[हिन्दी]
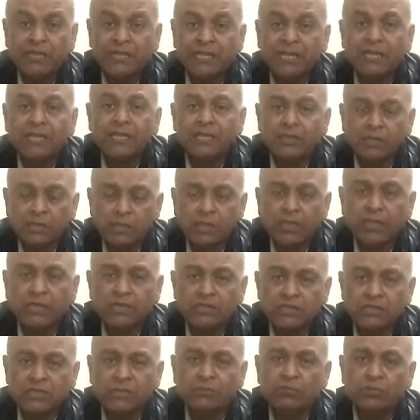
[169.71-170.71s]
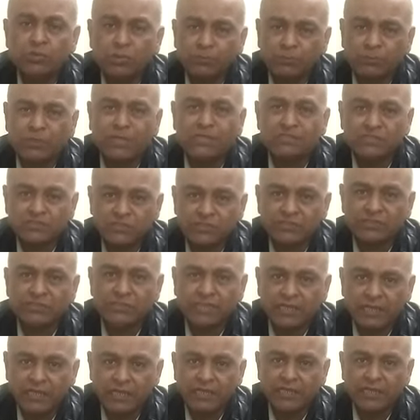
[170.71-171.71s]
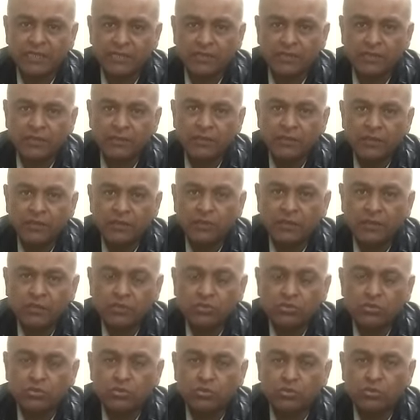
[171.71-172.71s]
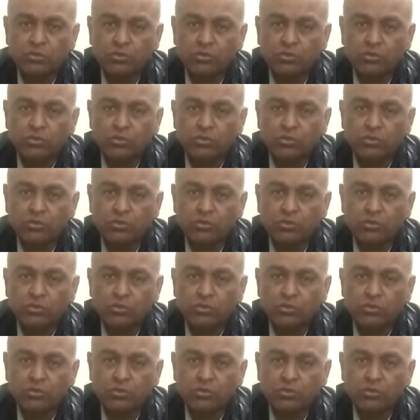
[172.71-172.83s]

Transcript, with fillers: लेकिन एक जमहूरी प्रोसेस से आए हैं तो